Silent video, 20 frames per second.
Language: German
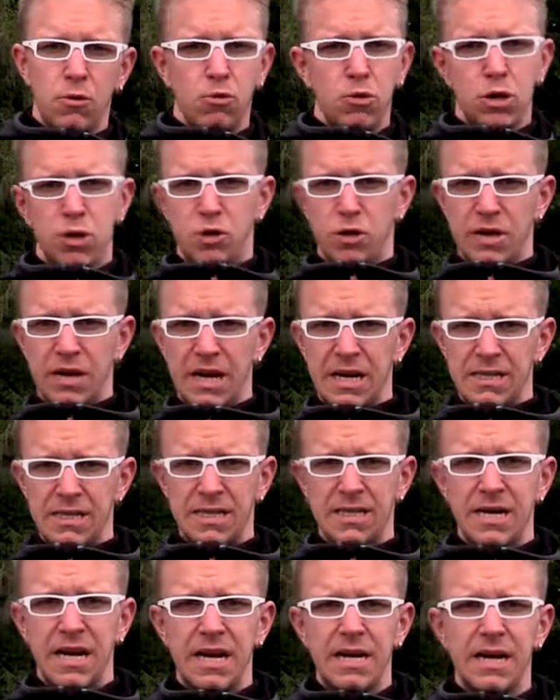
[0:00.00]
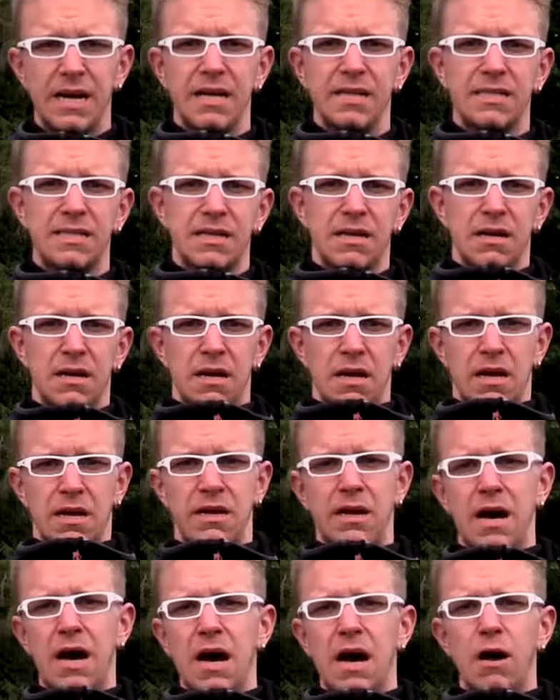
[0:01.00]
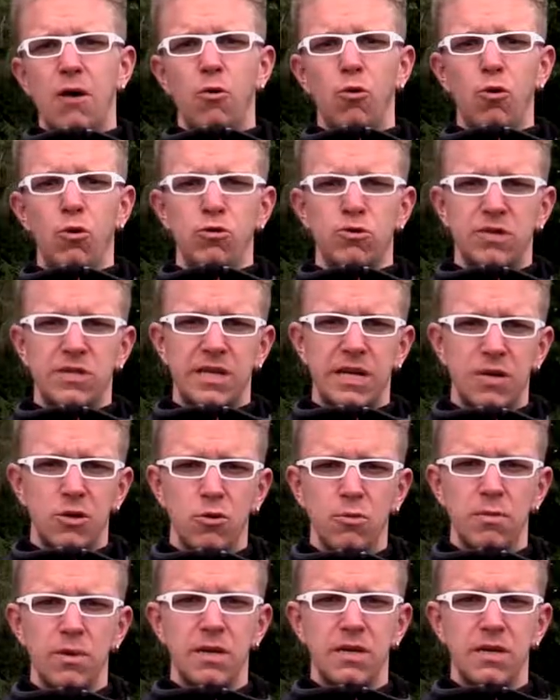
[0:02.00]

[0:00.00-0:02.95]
oder schon die ganze Zeit als Naherholungszentrum